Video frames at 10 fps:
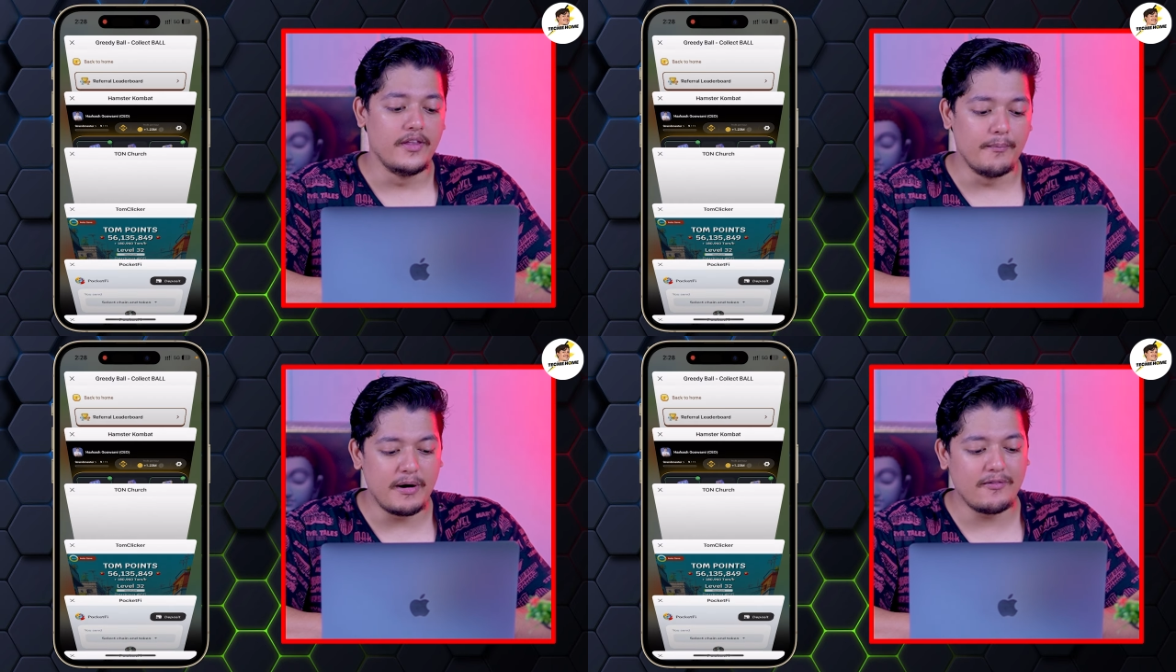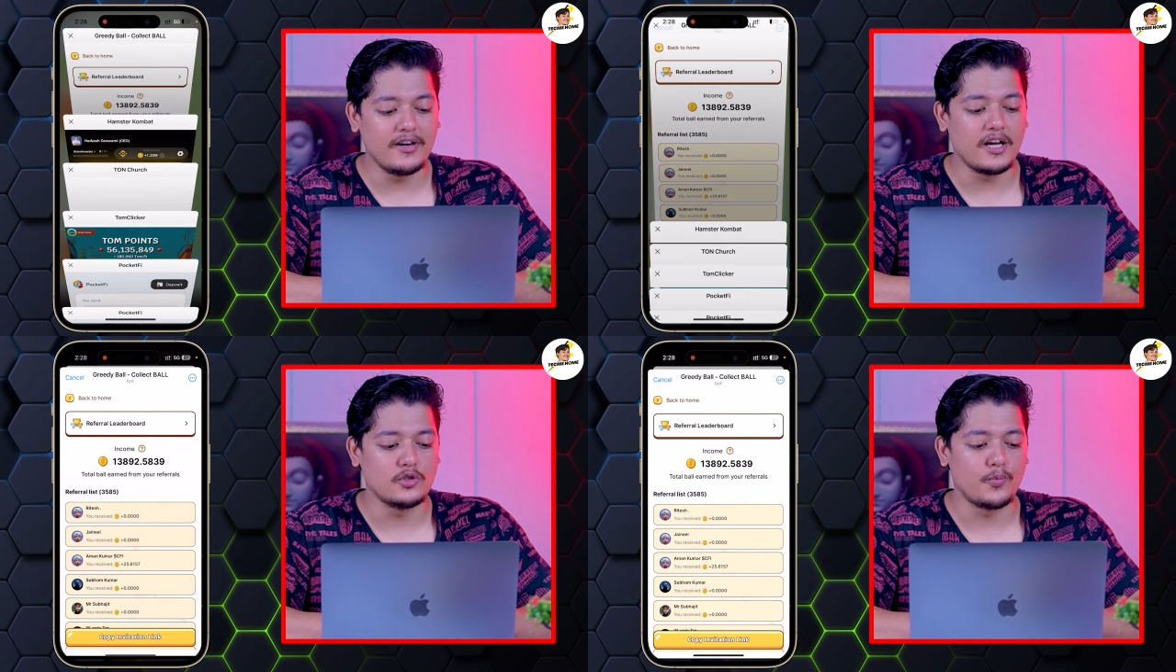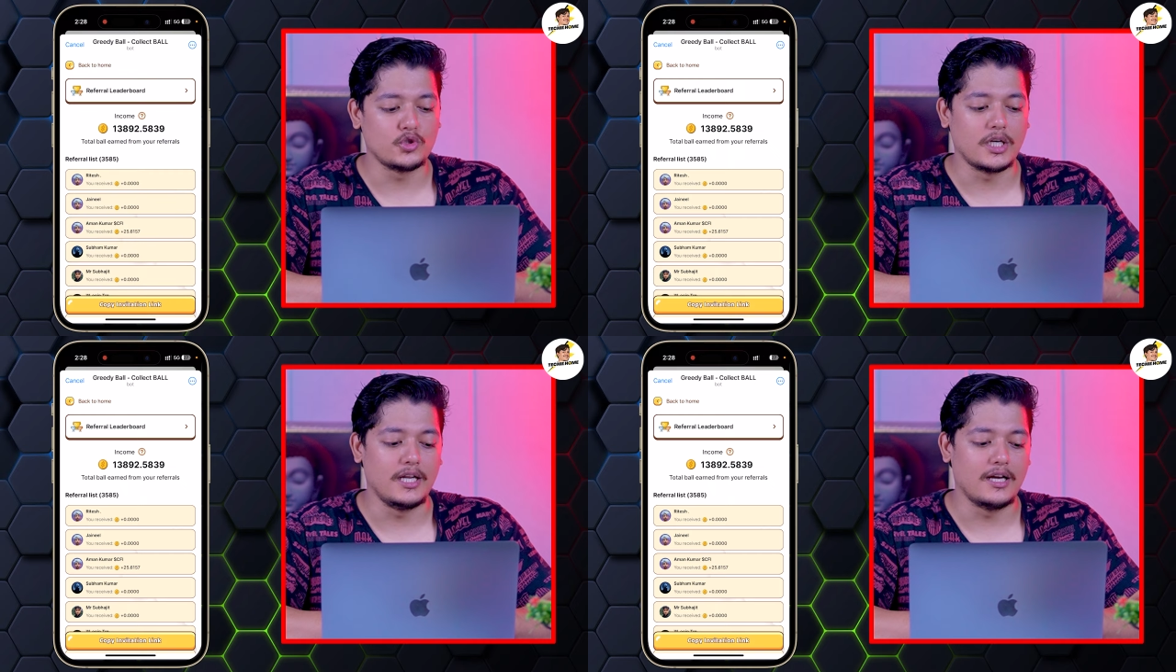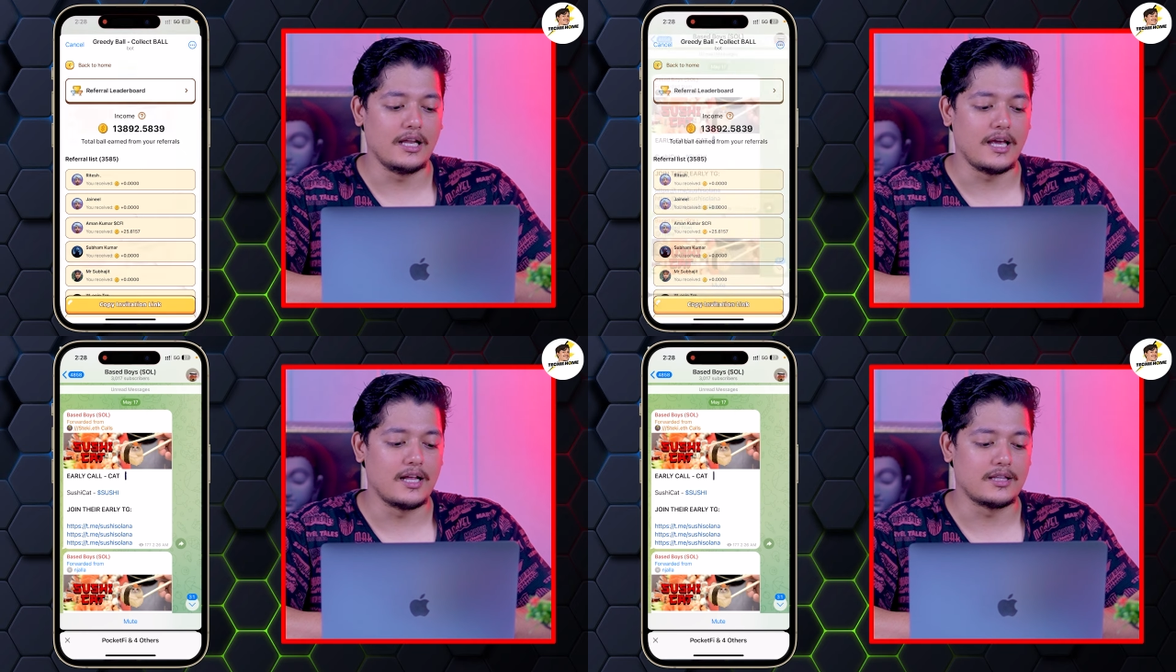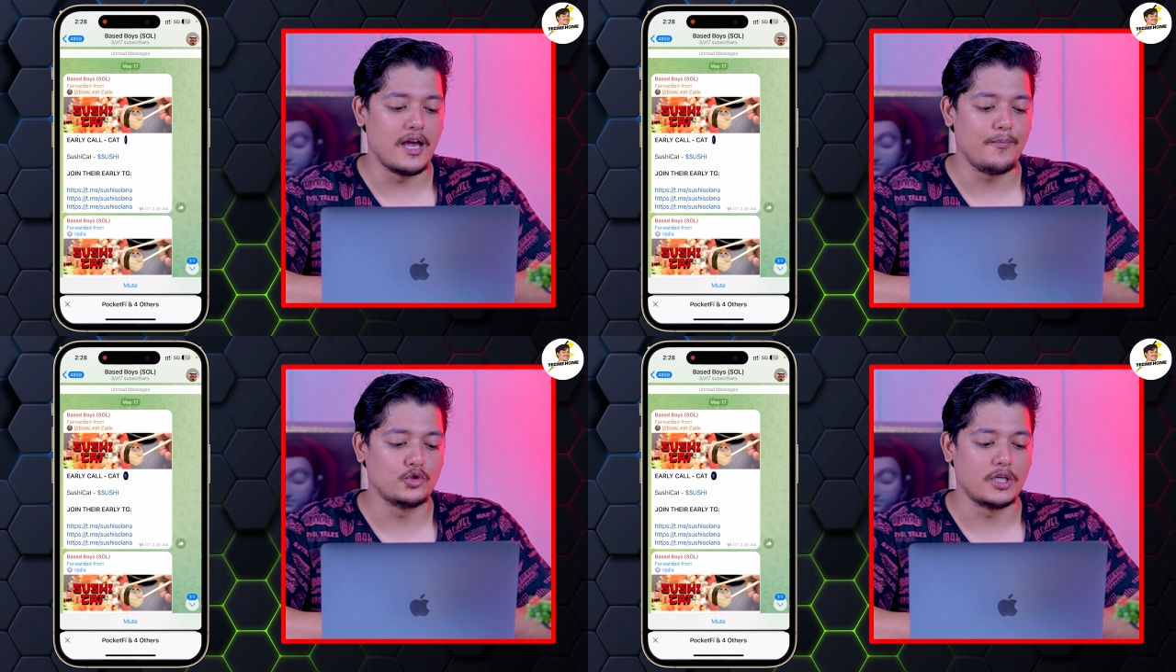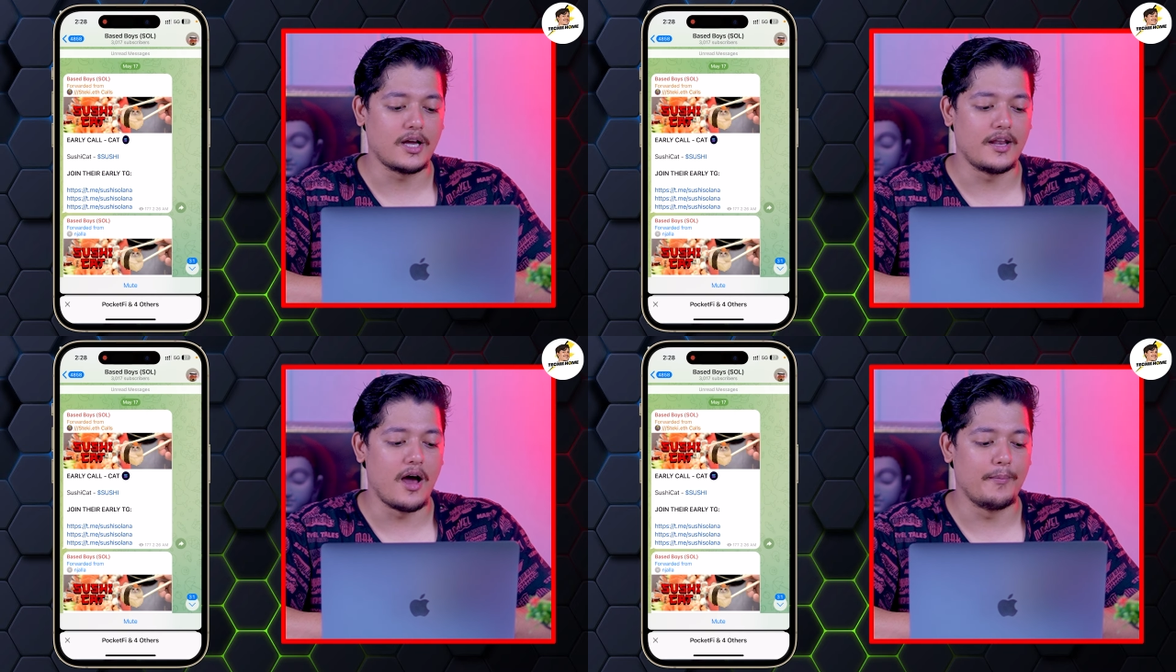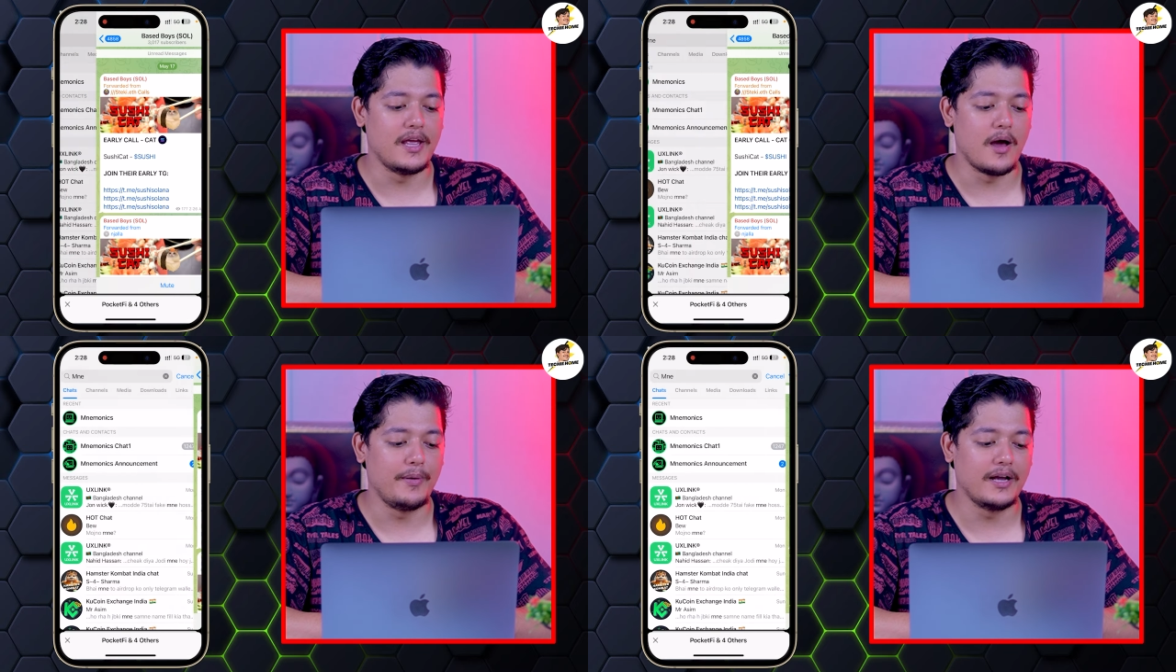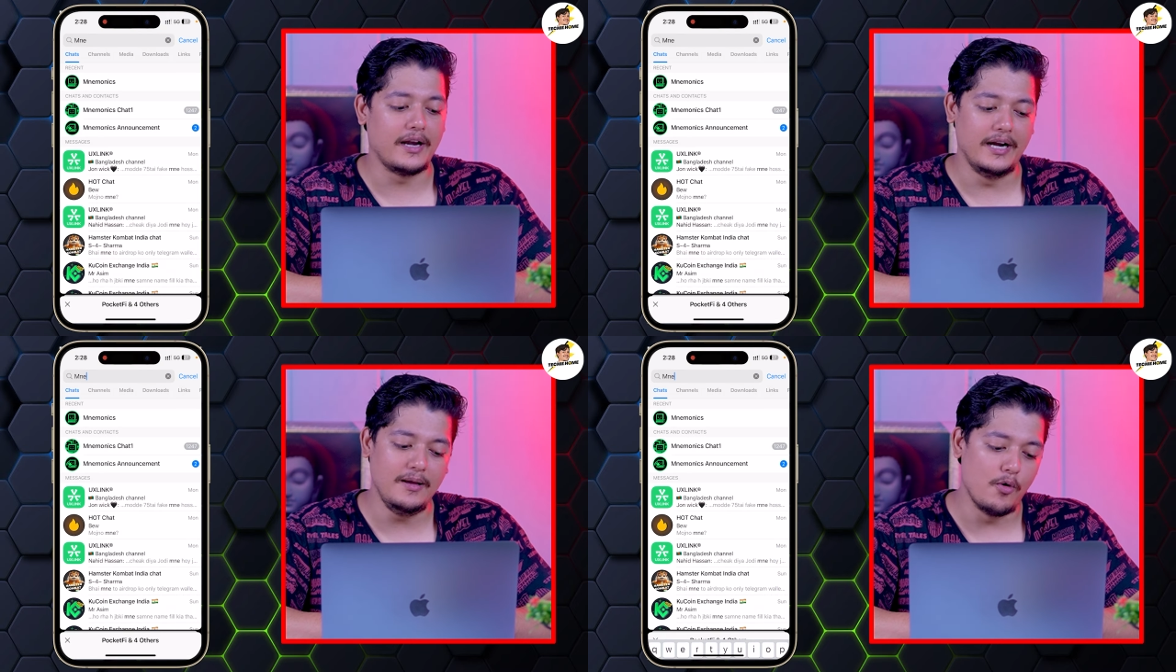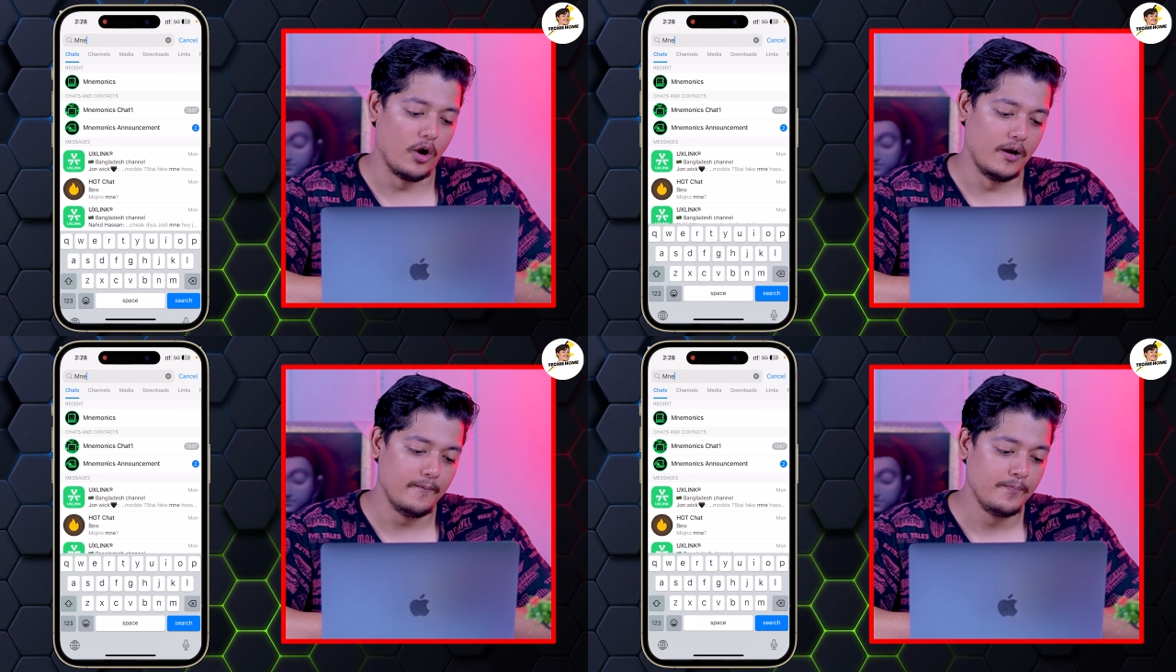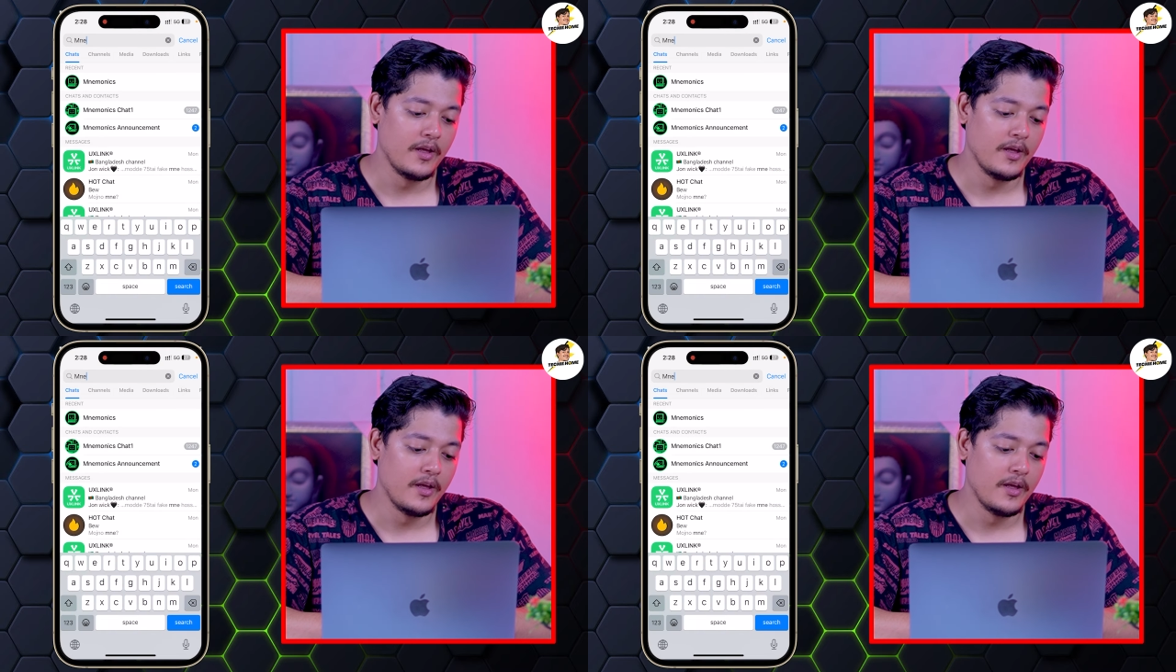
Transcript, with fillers: नंबर वन का जो प्रोजेक्ट निकल के आता है प्रोजेक्ट का नाम है यहाँ पे ग्रीडी बॉल